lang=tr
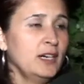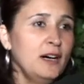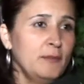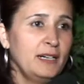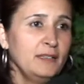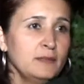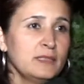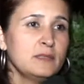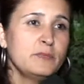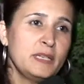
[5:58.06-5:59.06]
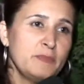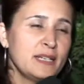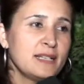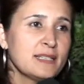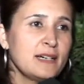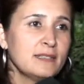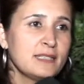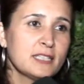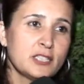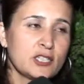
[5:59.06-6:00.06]
ama e, benim biraz daha
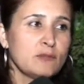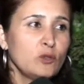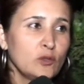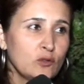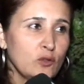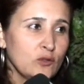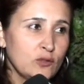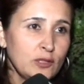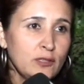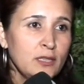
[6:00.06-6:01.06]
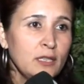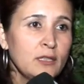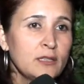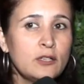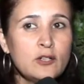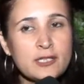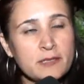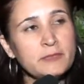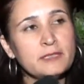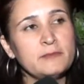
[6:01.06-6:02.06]
sıkıcı, monotondu.
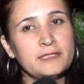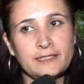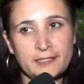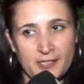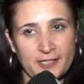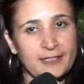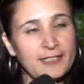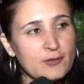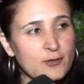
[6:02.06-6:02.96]
Özlem Hanım'la tanıştıktan